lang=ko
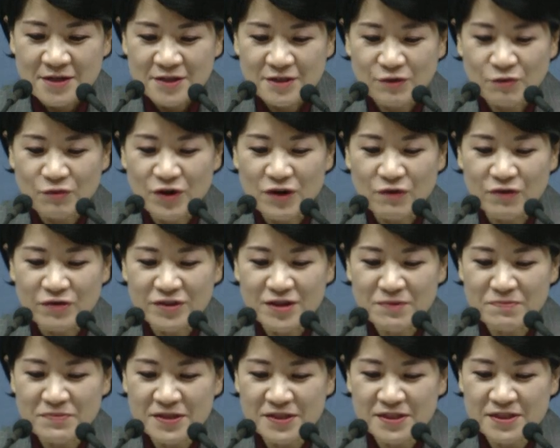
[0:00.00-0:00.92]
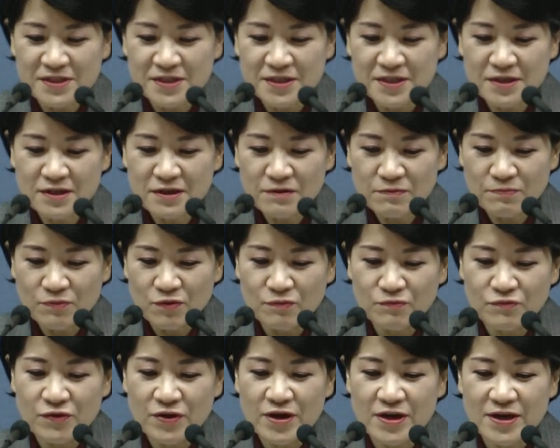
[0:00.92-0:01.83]
자, 올해 원단 메시지
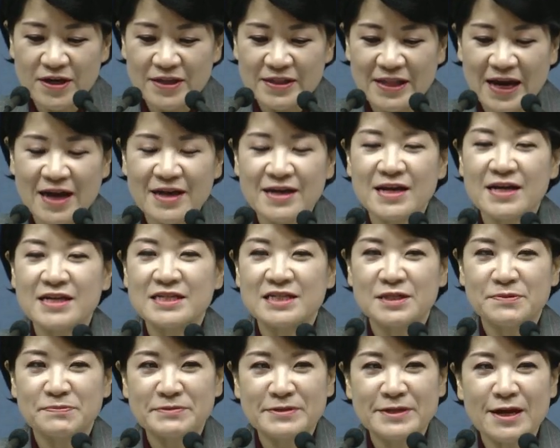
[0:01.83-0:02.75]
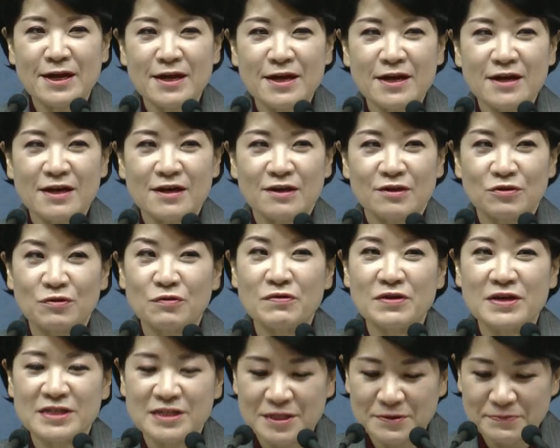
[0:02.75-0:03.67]
본부의 나의 24,
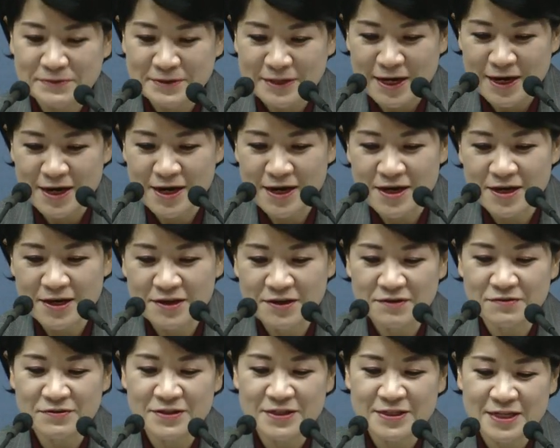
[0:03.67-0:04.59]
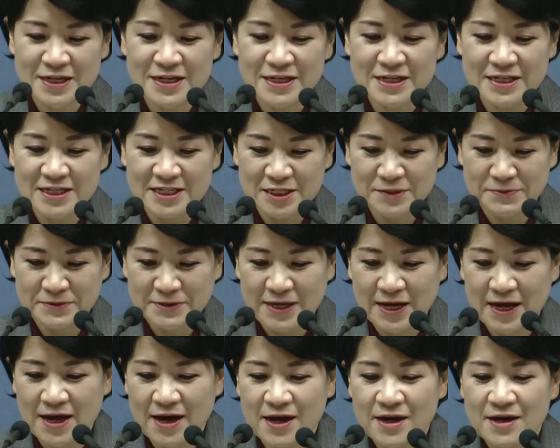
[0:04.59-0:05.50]
교회 24, 현장
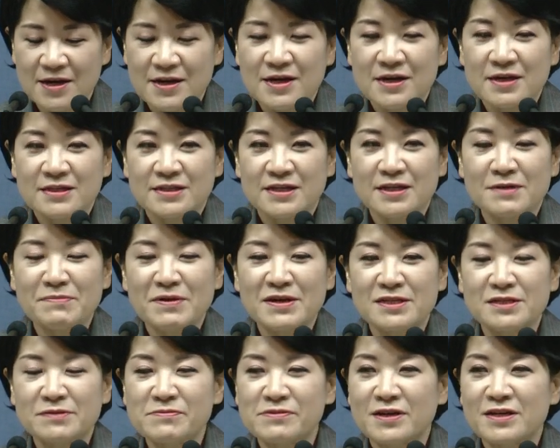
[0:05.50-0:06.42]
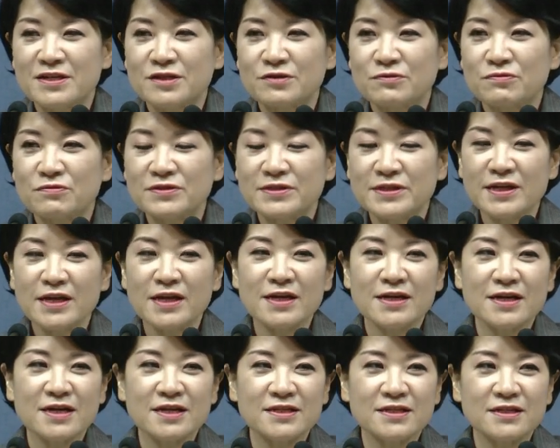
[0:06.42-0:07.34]
24. 자, 이 말씀을 가지고
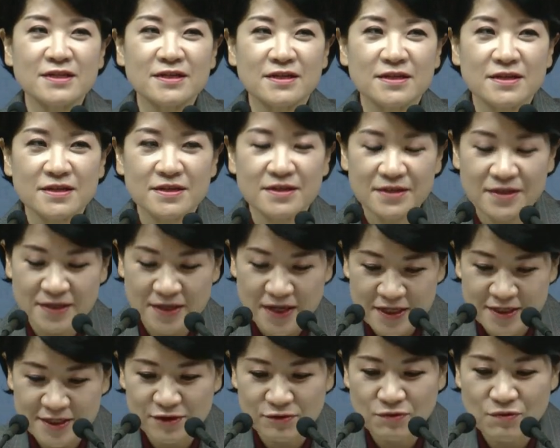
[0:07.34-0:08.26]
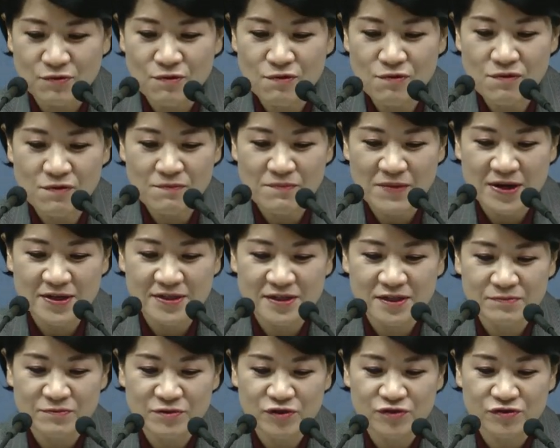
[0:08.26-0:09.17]
세 가지 돼지로
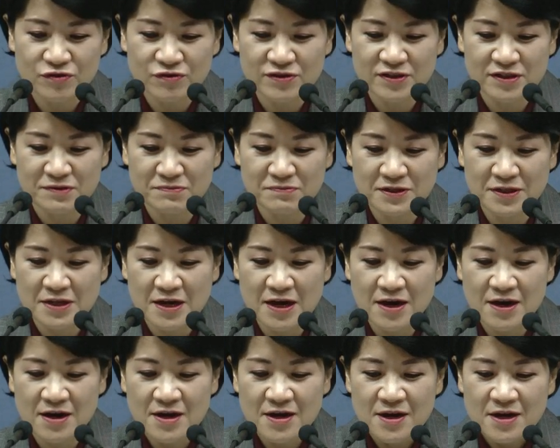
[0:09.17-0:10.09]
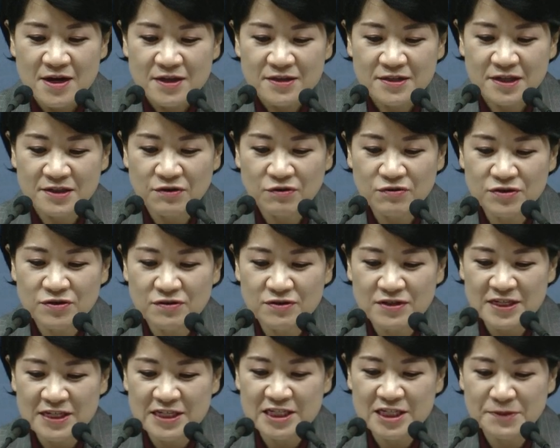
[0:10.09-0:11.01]
말씀을 주셨습니다. 자,
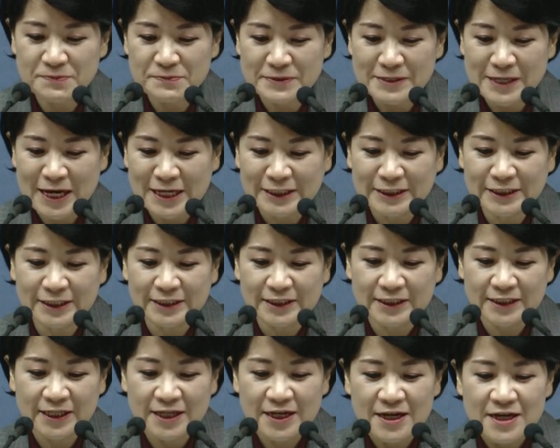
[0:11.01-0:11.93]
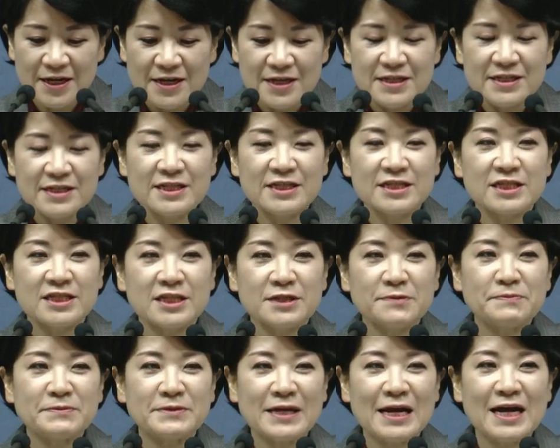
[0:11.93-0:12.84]
여기서 24는
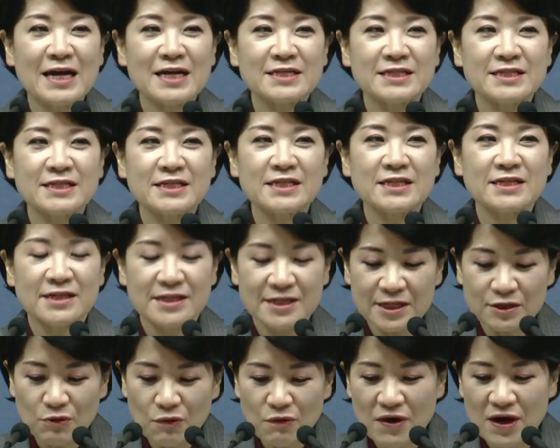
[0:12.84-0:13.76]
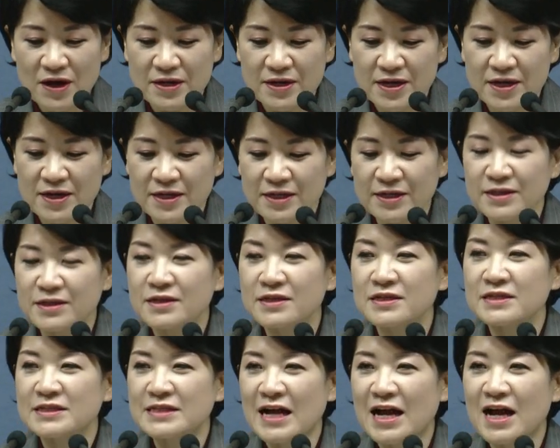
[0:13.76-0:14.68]
24시 기도 안에
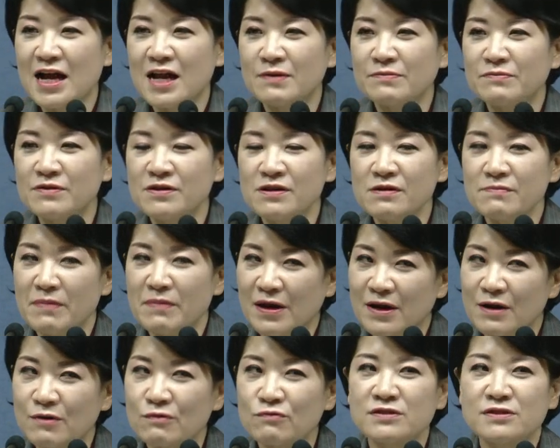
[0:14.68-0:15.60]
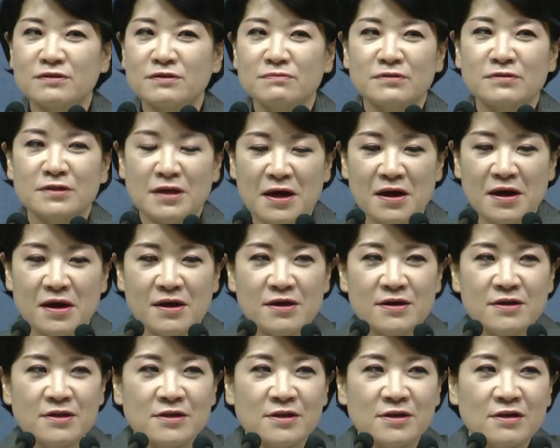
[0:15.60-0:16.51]
있는 삶을 말하고 있습니다.
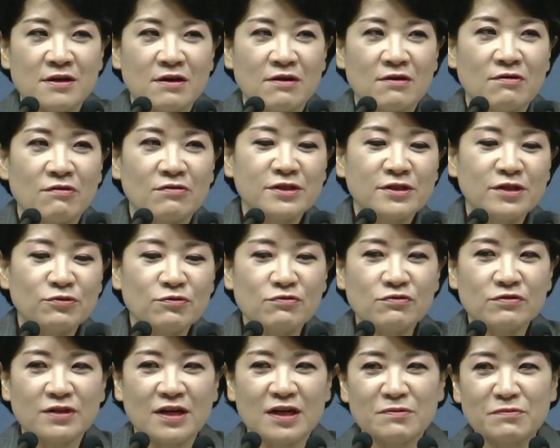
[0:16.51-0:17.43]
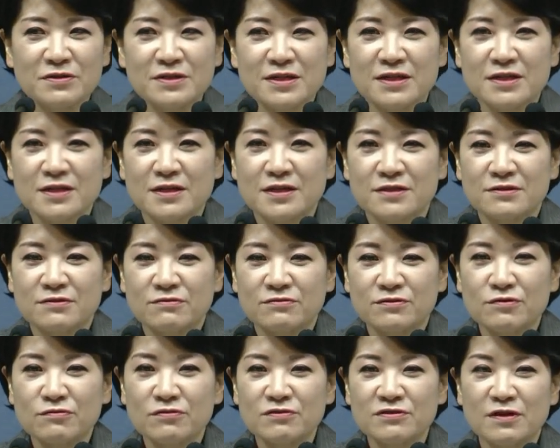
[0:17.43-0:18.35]
어, 제도 담임 목사님께서
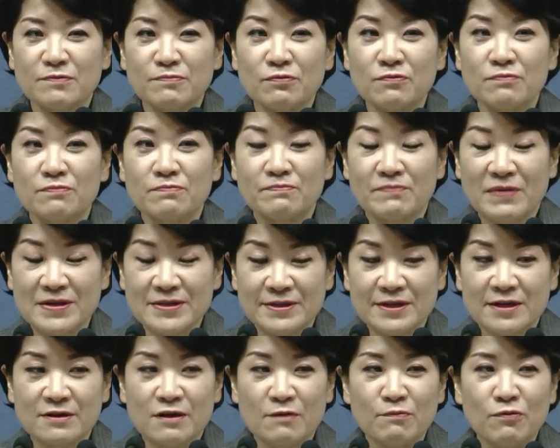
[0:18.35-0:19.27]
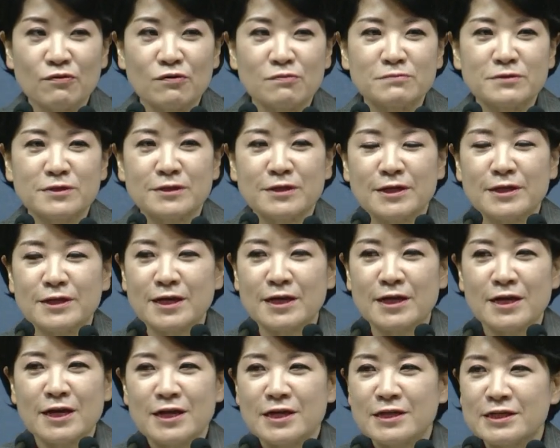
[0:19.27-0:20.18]
성교사 만찬과 포럼
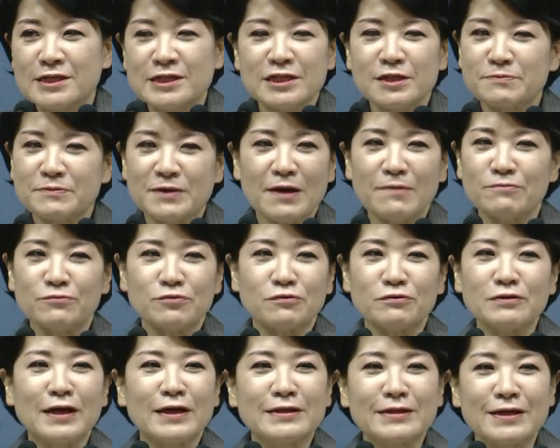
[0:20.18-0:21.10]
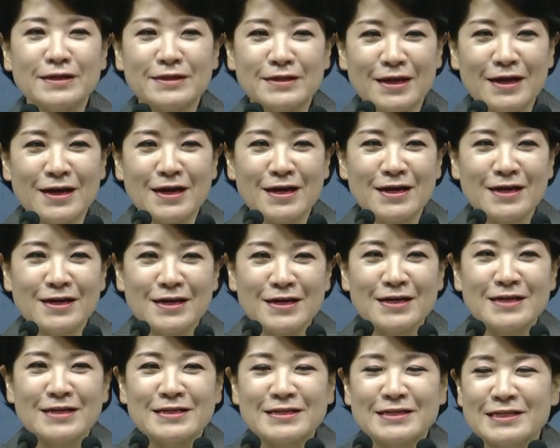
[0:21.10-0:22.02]
시간에 23으로는 안 된다.
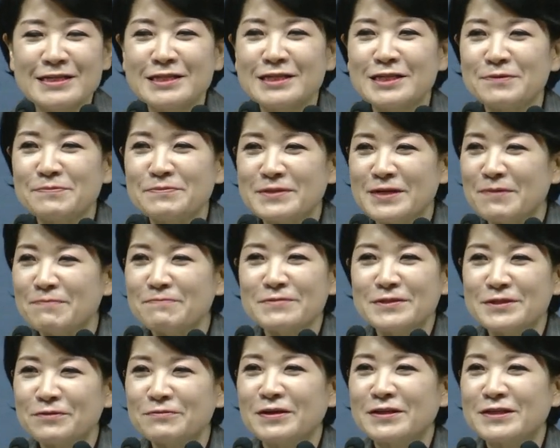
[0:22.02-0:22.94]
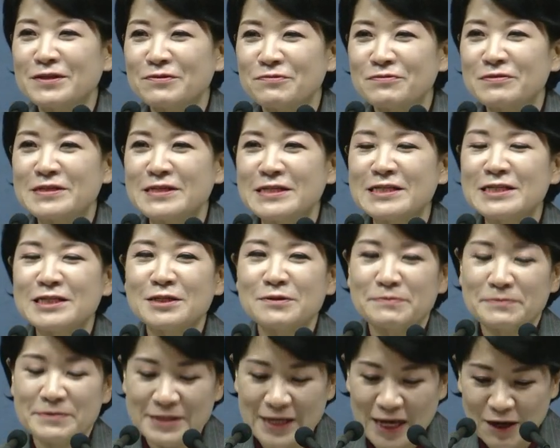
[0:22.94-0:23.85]
23시로는 안 되고
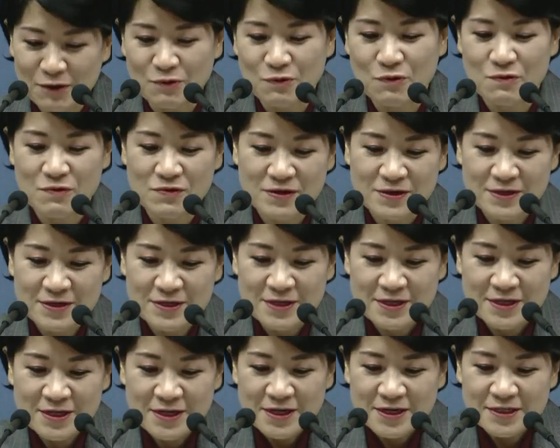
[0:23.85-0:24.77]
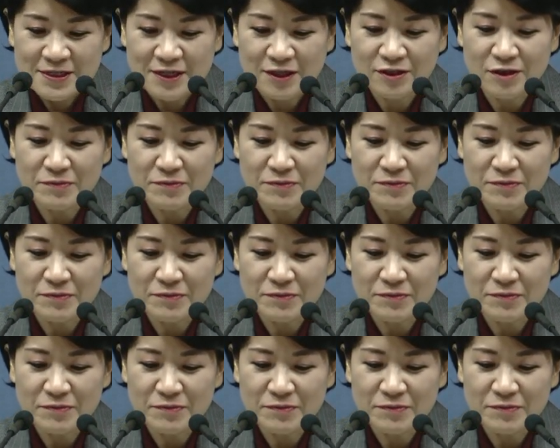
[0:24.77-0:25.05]
24로. 자,